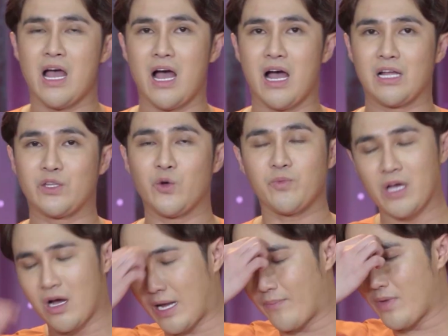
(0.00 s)
à, Chúc
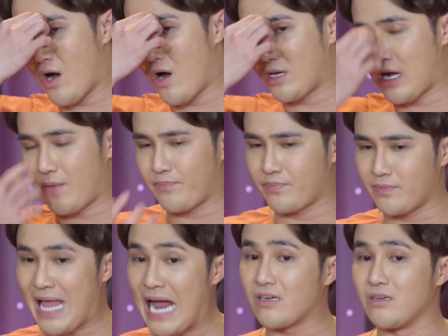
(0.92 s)
cho Cẩm Hò à,
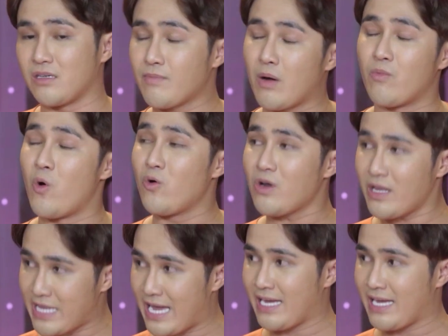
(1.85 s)
đạt được cái mong muốn đó nha